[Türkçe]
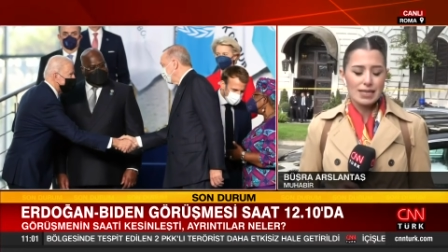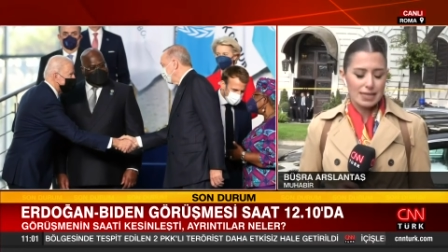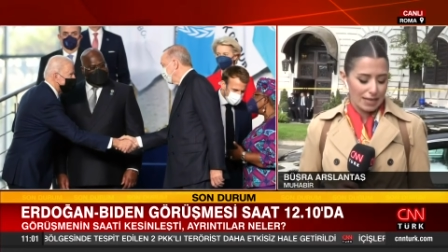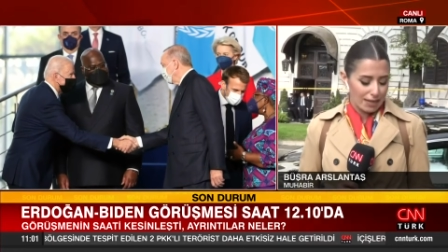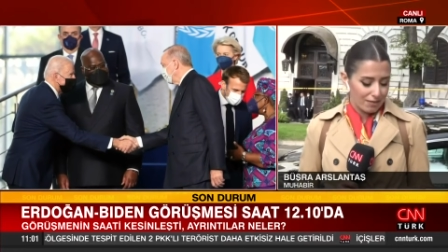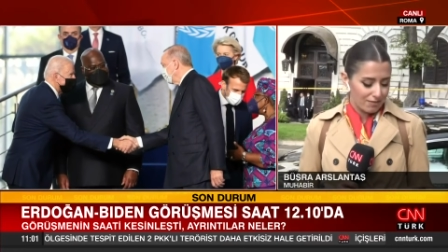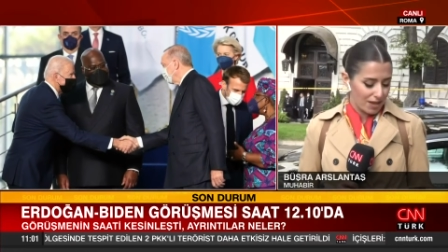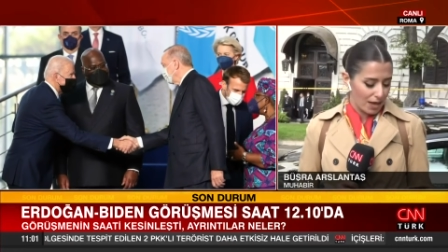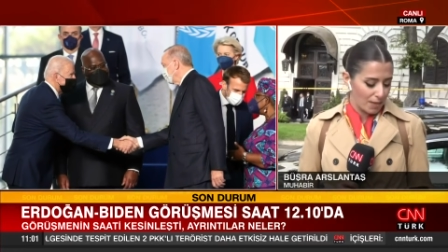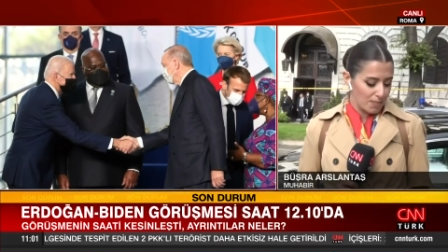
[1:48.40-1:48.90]

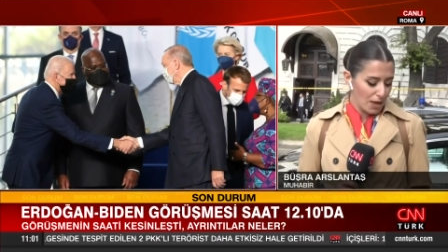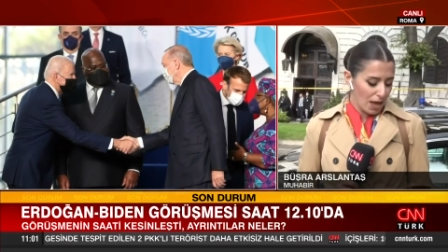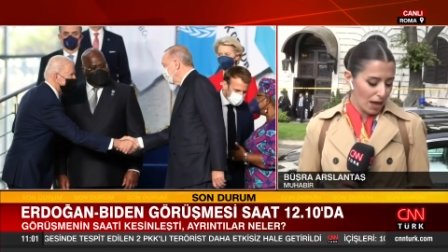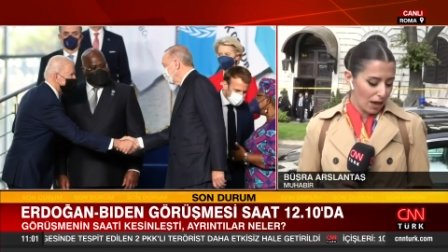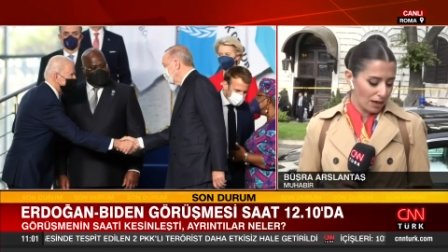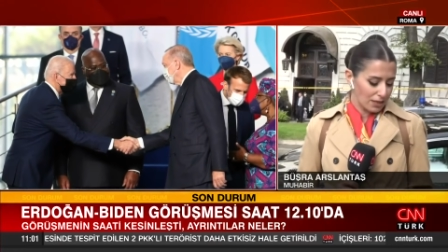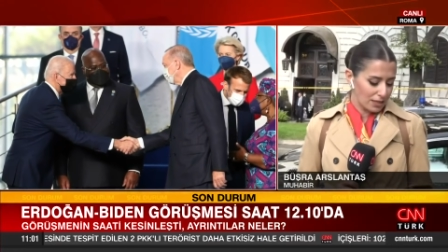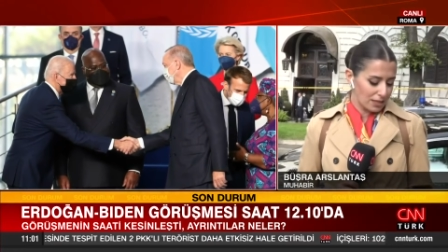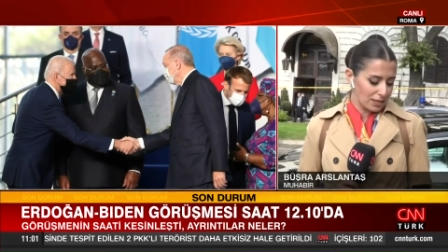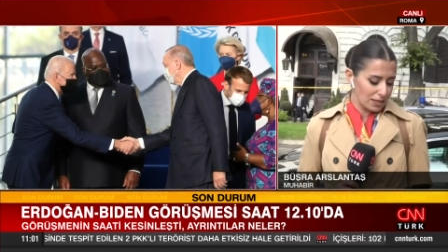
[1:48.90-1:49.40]
e, ve
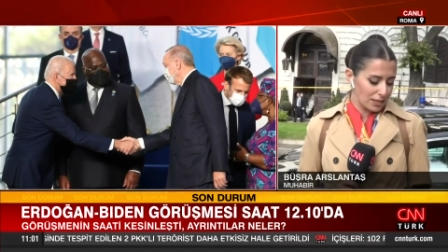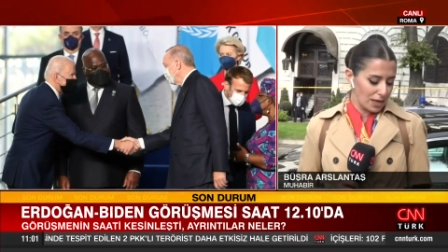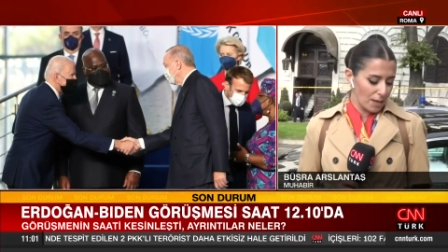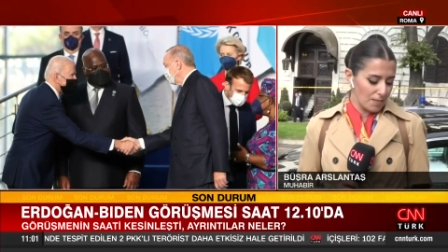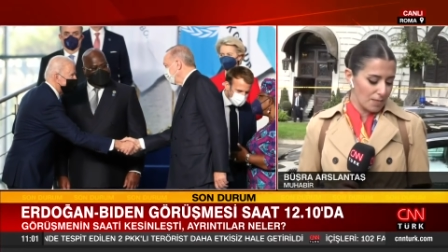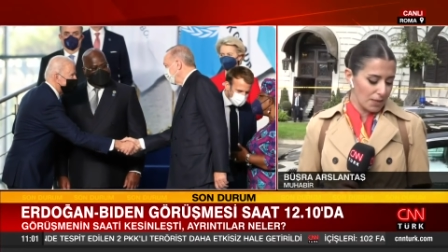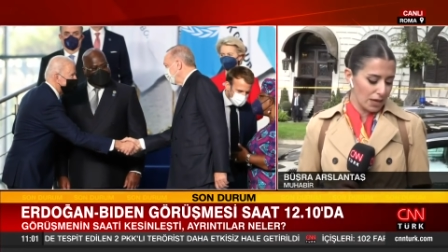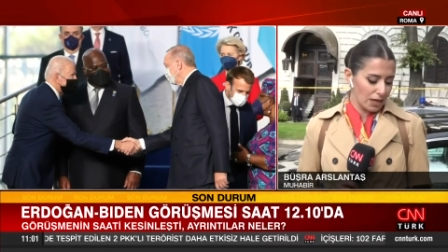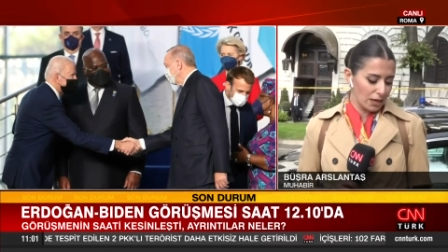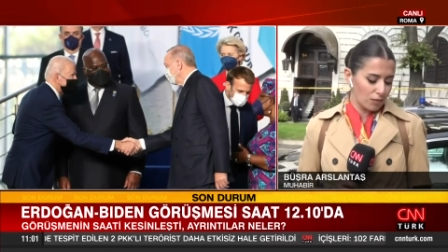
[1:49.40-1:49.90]
aslında
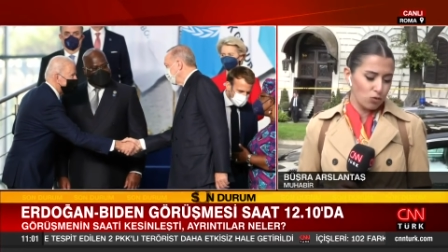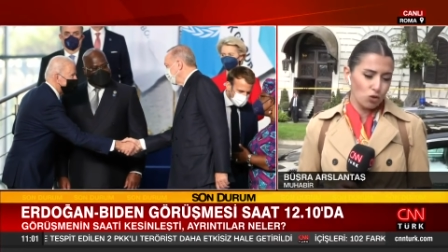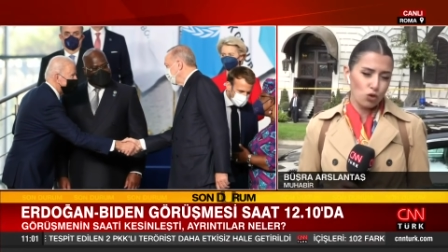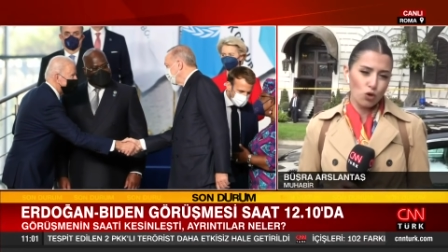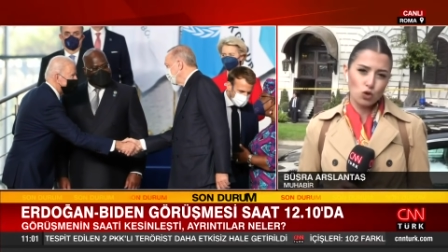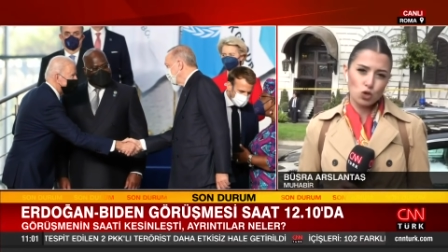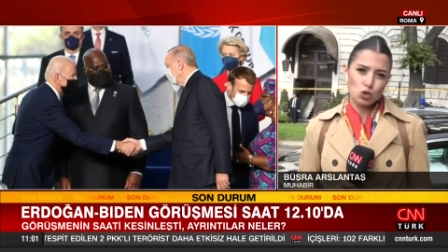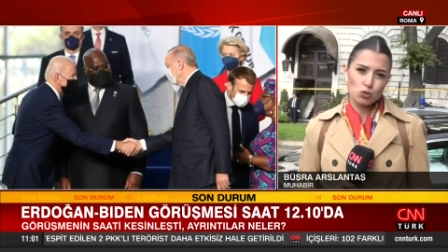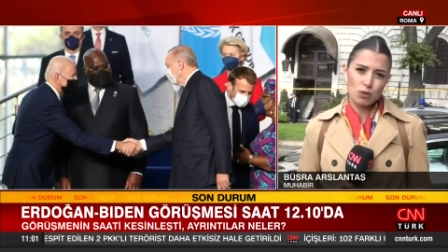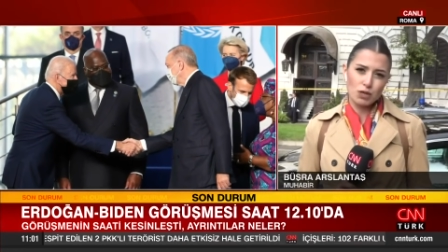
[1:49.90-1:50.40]
e, bu
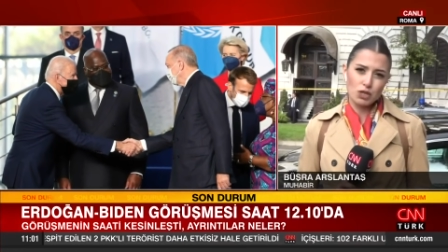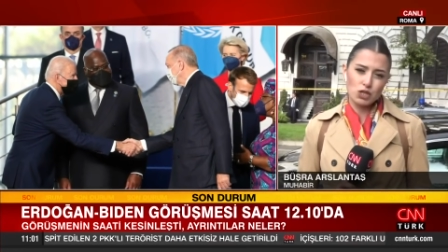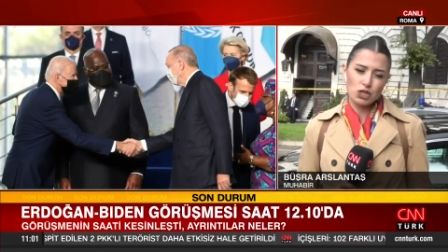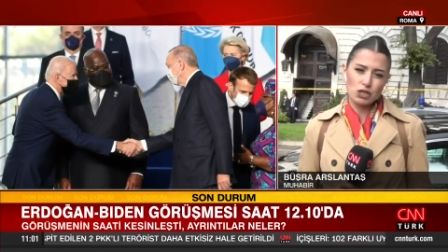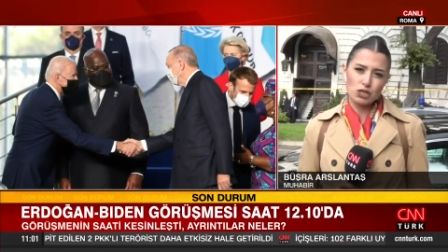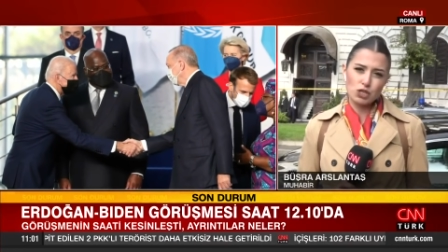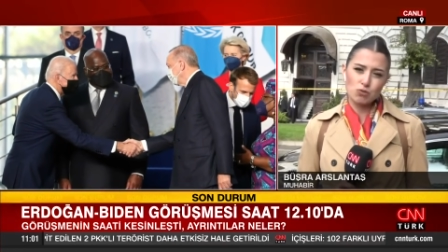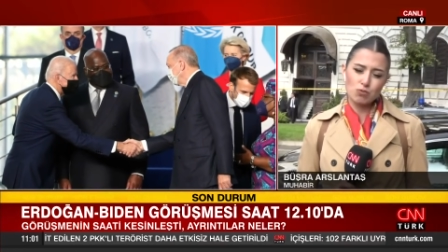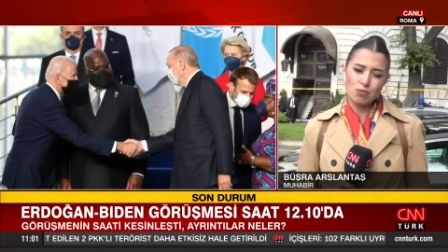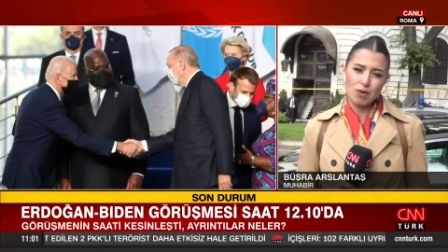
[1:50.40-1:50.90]
görüşme
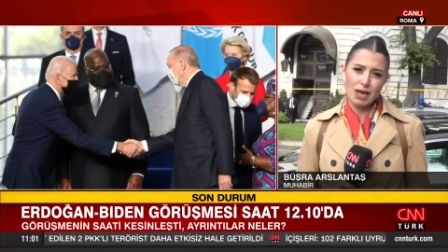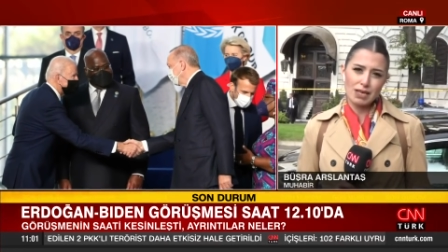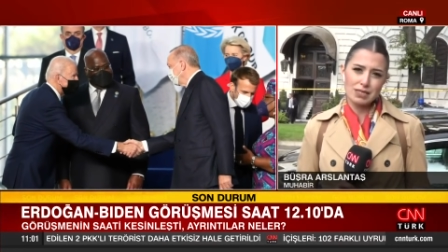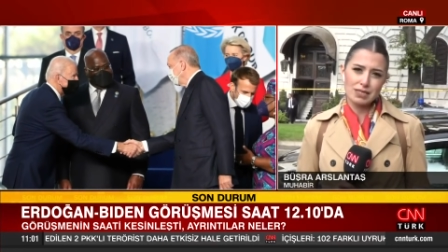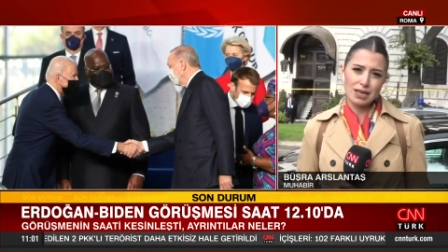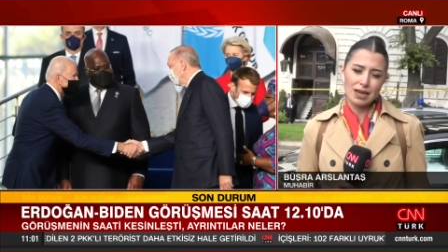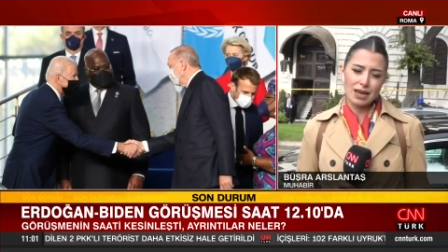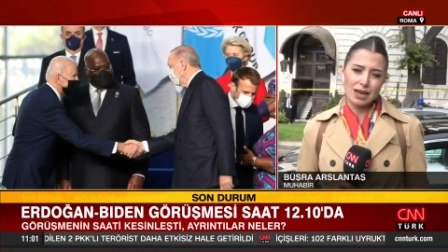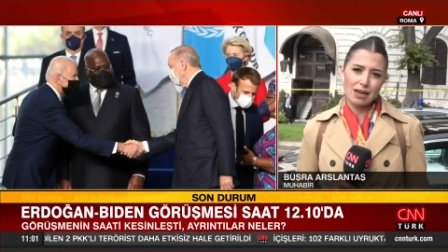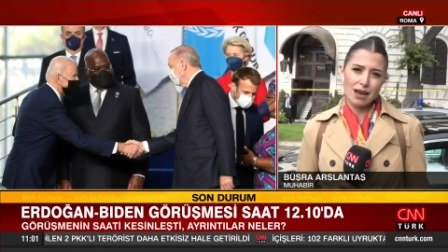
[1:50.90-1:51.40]
için Çin Beyaz
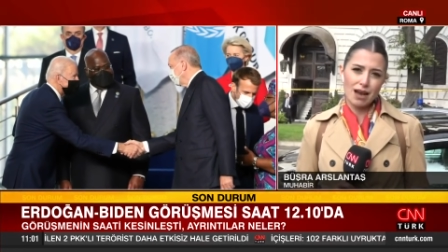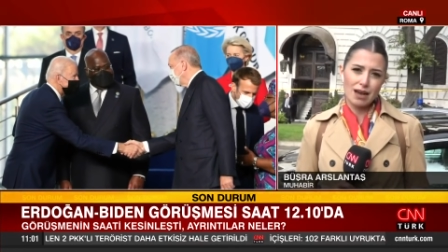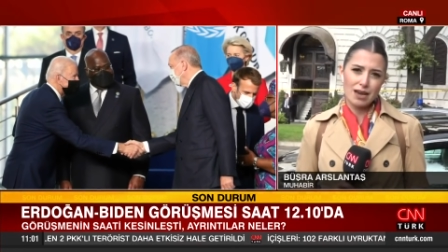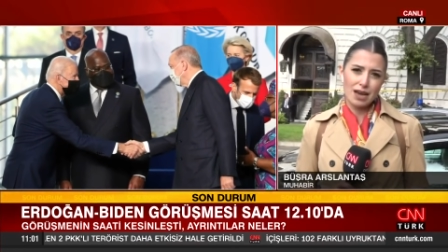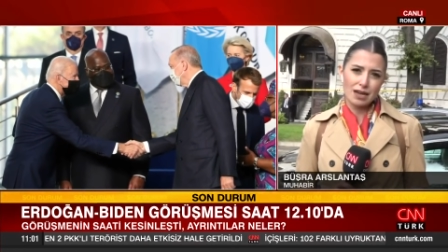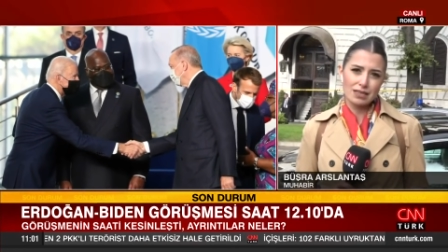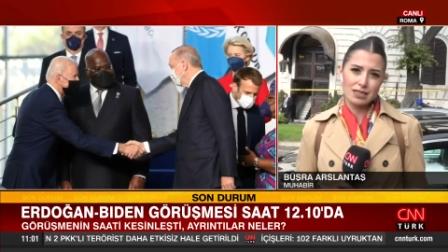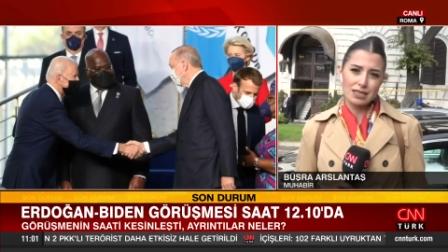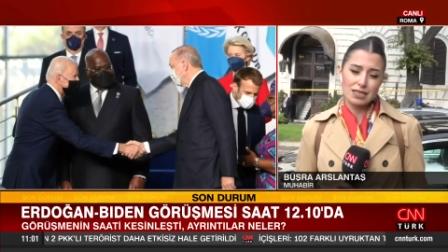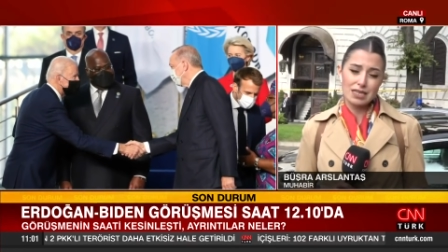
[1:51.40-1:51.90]
Saray
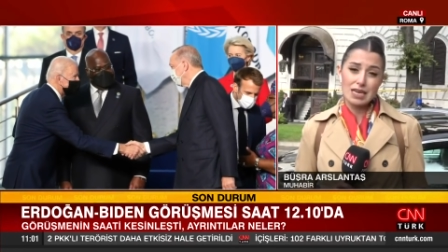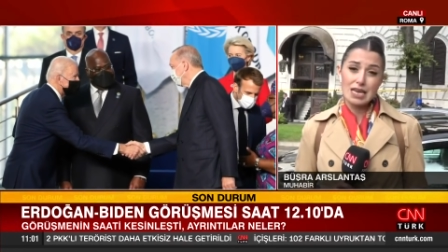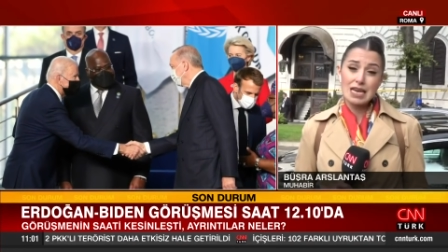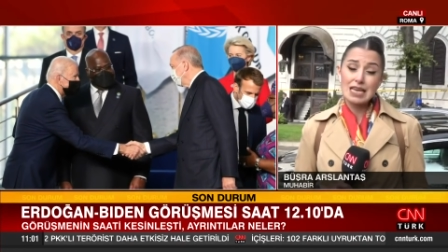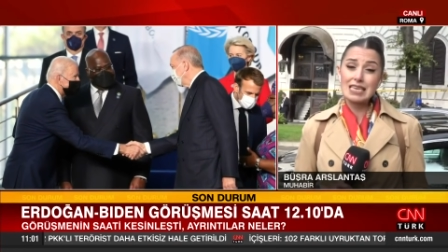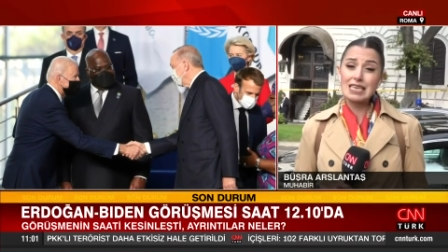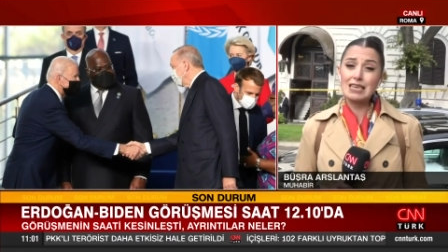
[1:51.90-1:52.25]
kaynakları